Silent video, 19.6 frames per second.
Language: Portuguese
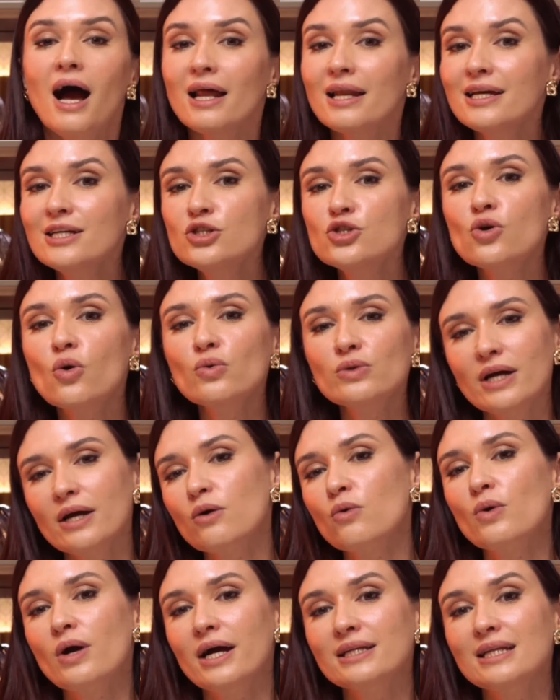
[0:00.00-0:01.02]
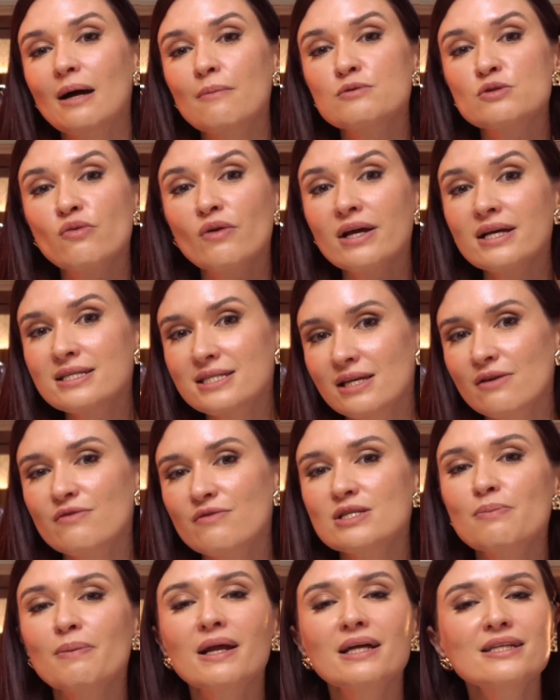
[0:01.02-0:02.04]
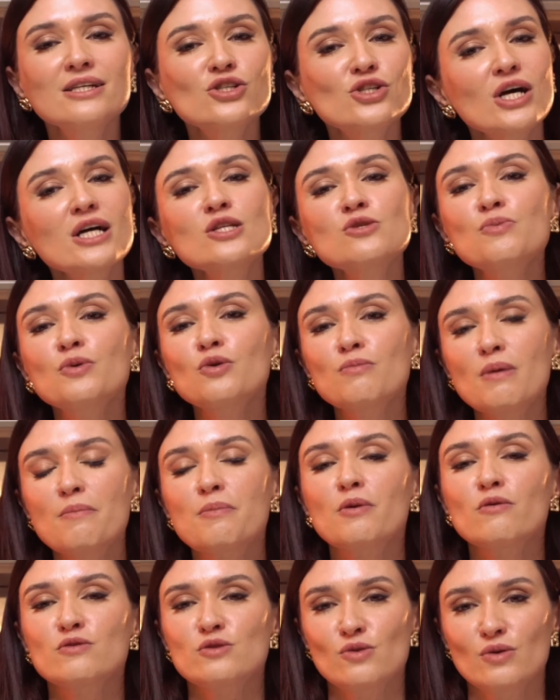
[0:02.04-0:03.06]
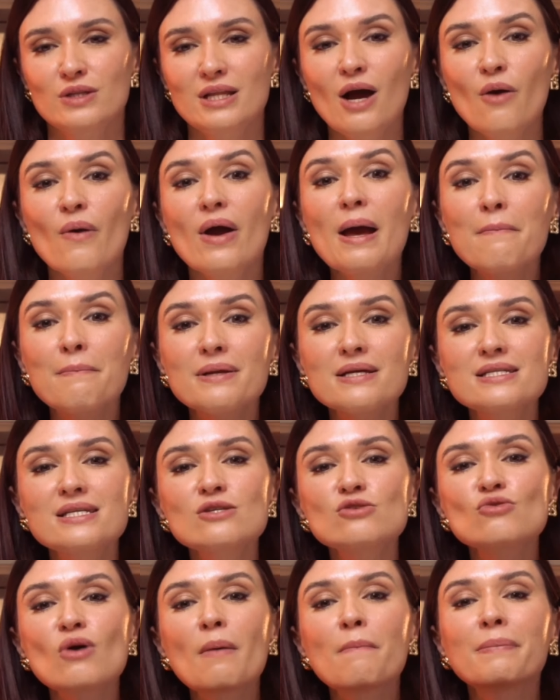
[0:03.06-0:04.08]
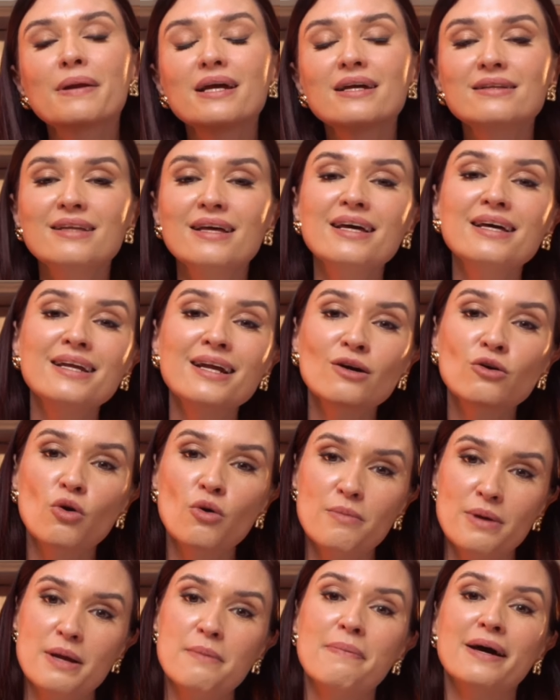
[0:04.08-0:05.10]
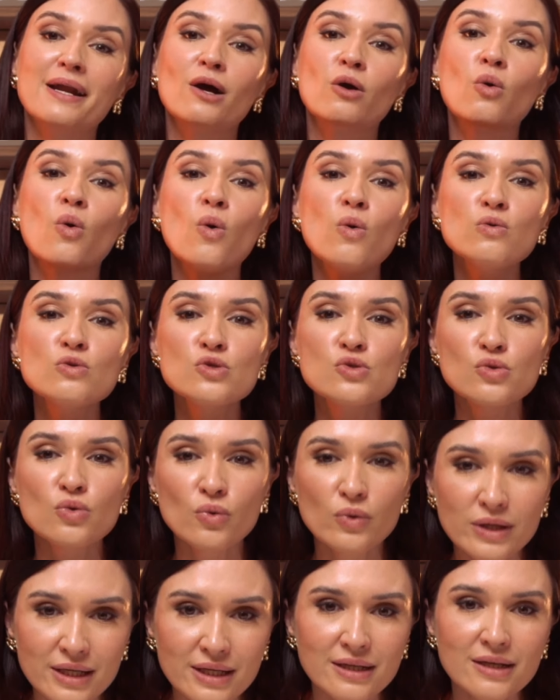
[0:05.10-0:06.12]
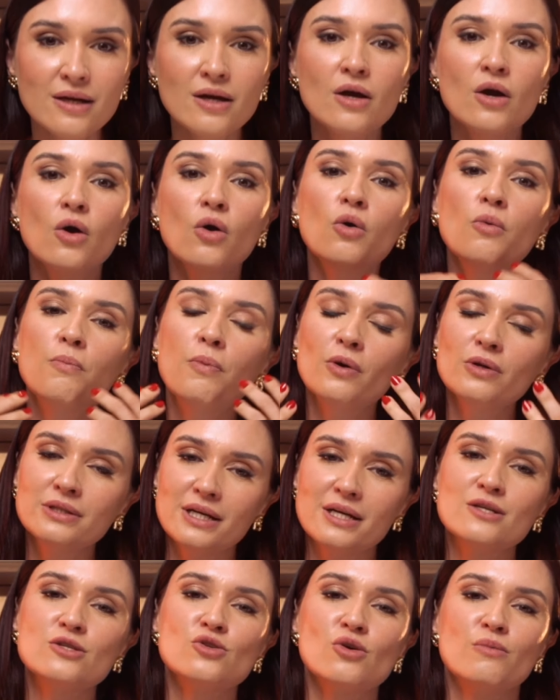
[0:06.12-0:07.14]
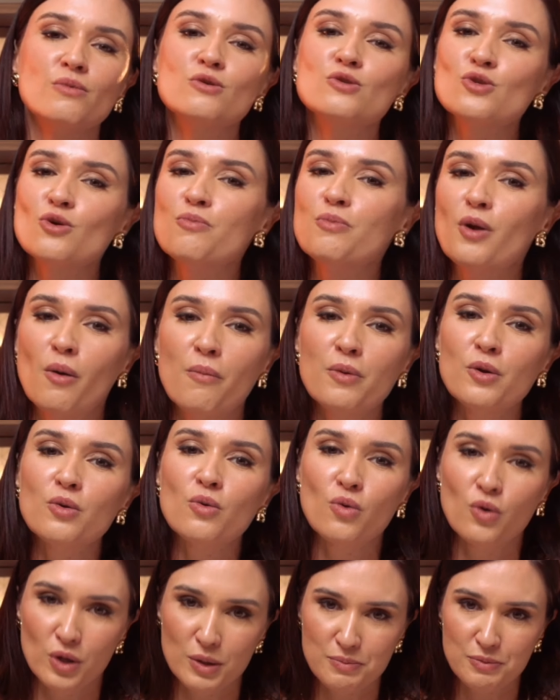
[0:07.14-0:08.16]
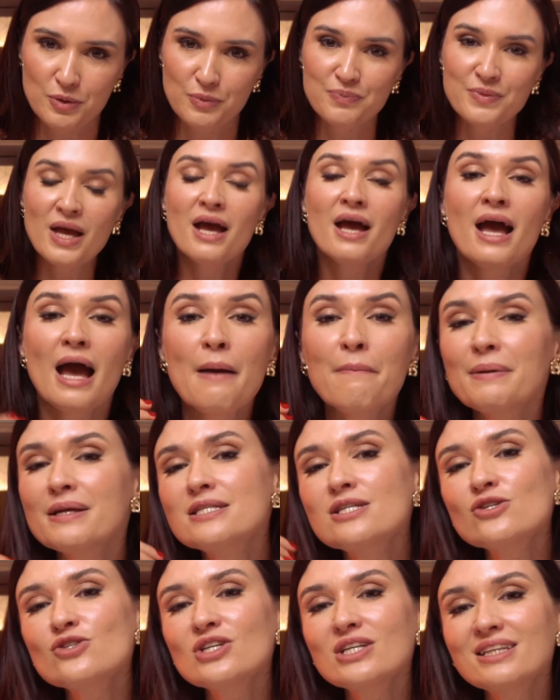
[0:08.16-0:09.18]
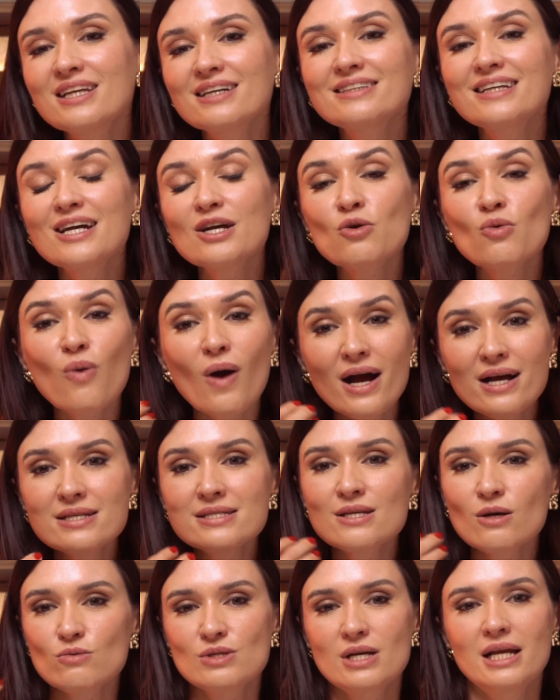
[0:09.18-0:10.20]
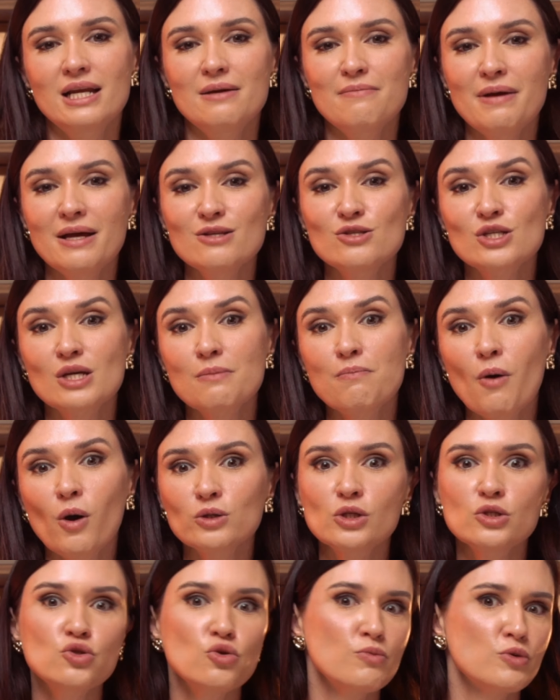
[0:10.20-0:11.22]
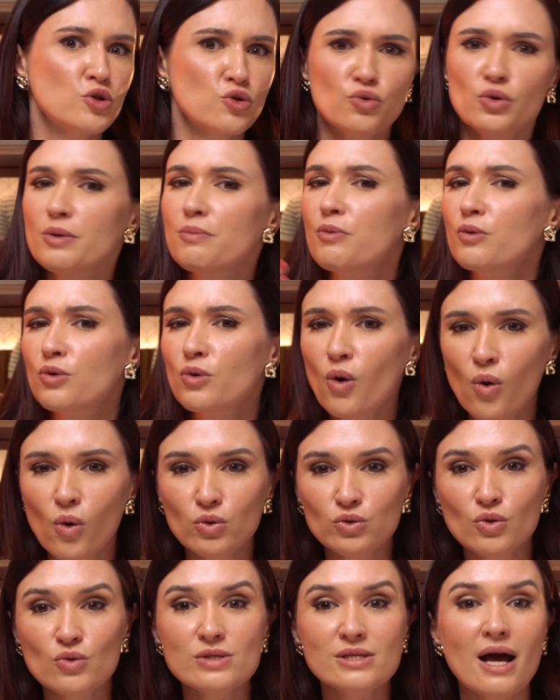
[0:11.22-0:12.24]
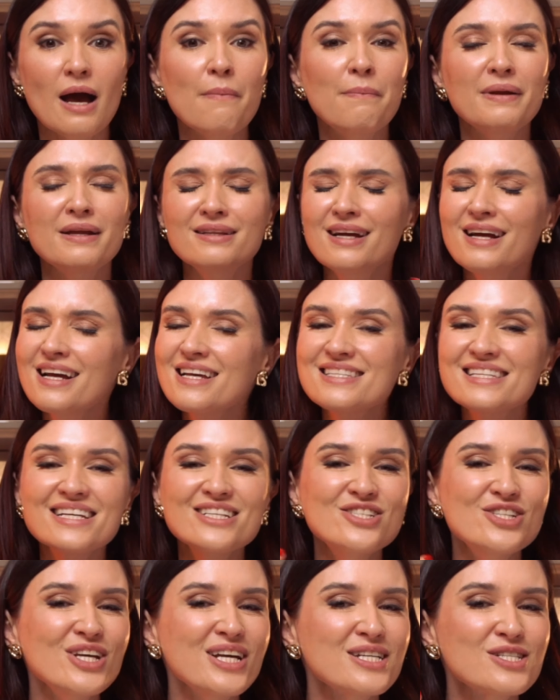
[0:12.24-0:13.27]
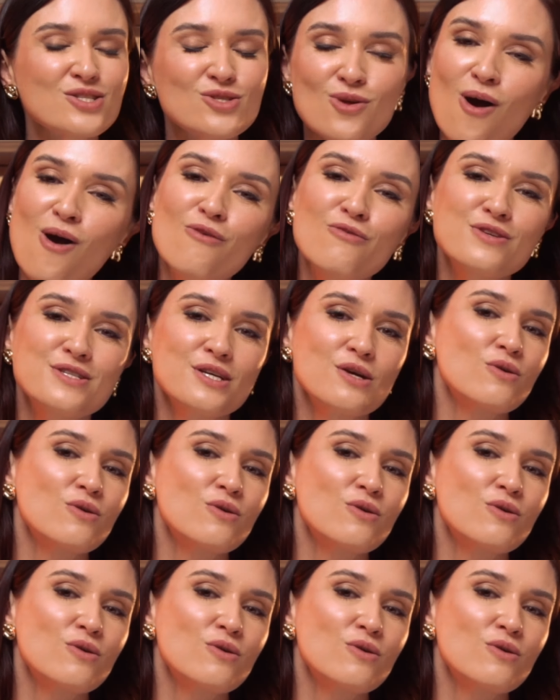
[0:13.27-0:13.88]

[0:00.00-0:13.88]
Além de contar com cardápios flexíveis planejados por uma profissional, é preciso aprender a comer para construir o poder sobre o seu próprio corpo. É preciso entender quais são os alimentos que podem substituir por outros, aprender receitinhas novas e